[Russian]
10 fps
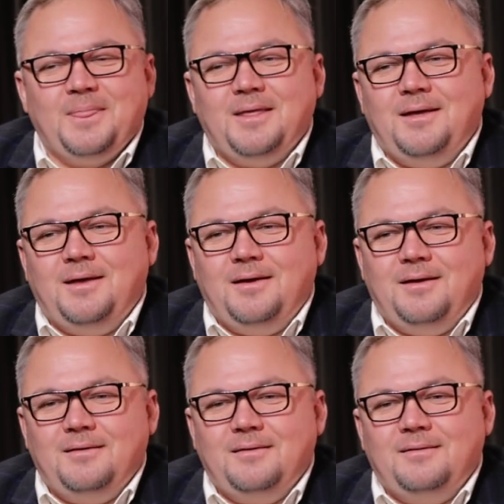
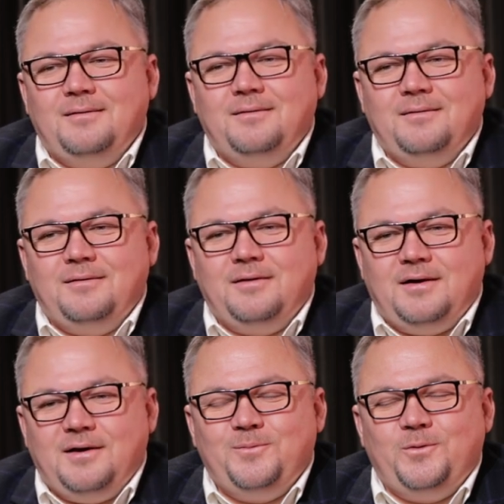и
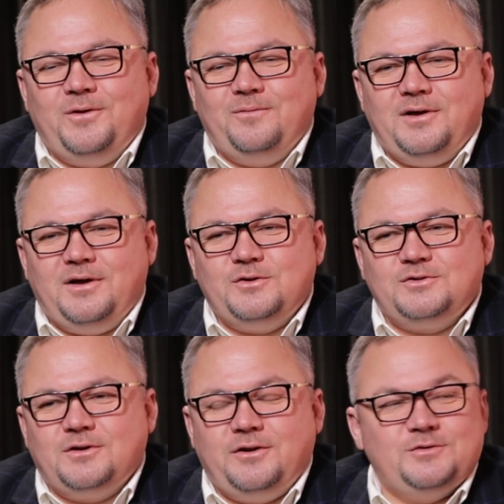я ему
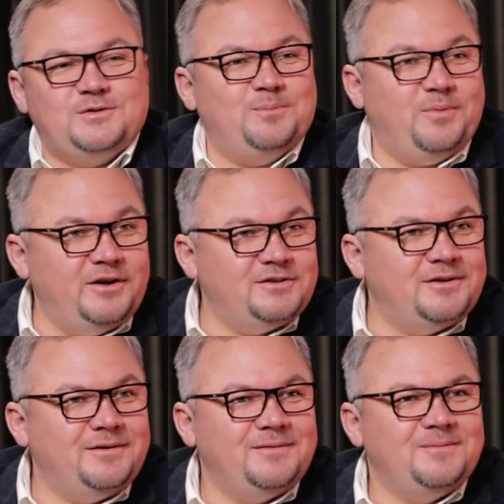являюсь хрестным
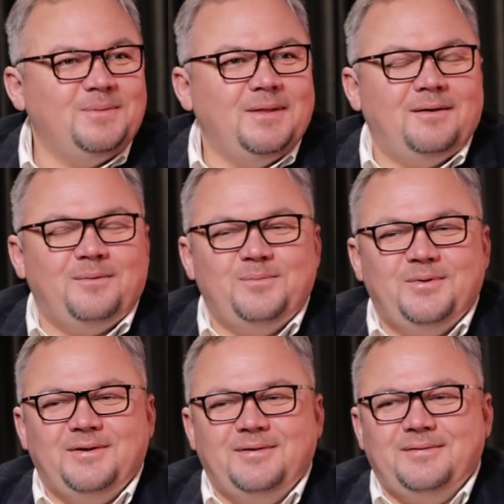батькой.
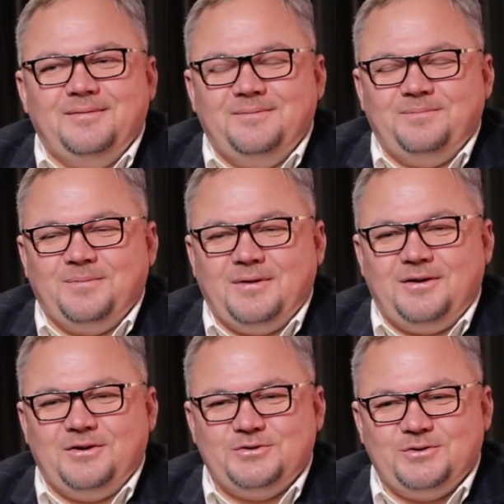Мы
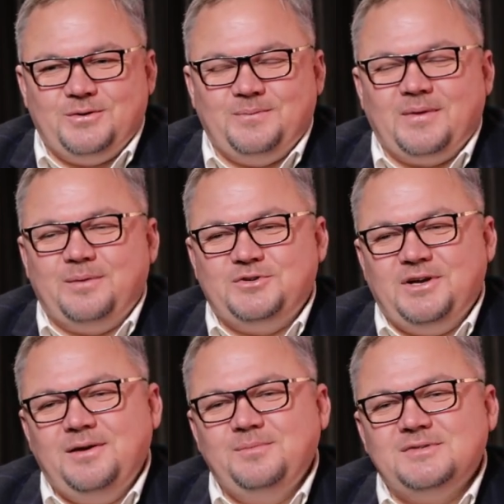хорошо
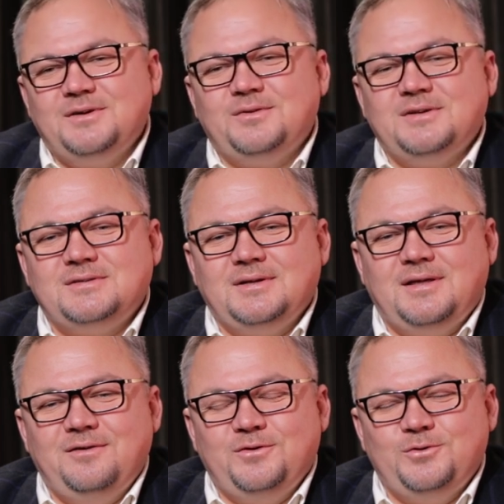общаемся, у нас
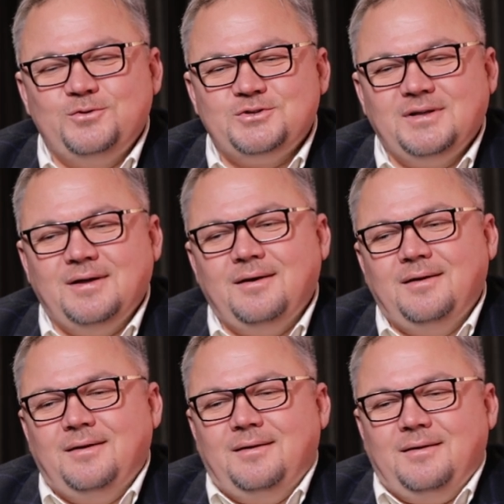такие видношения,
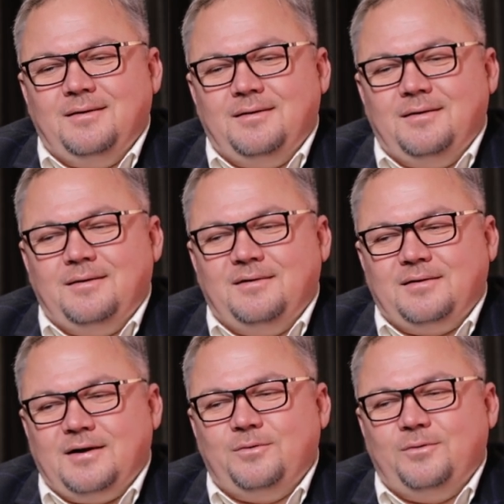
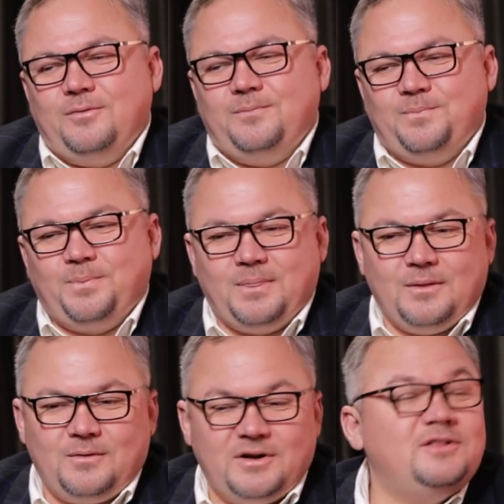как у
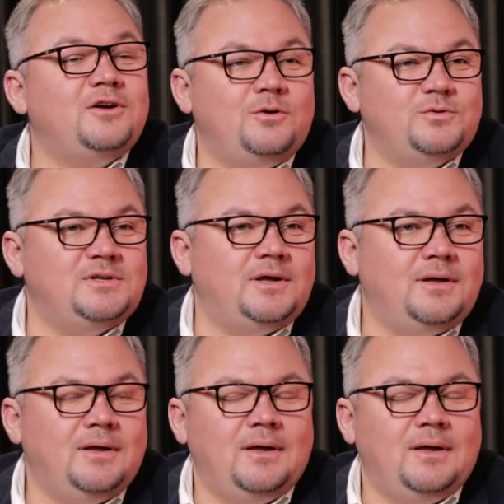родных людей.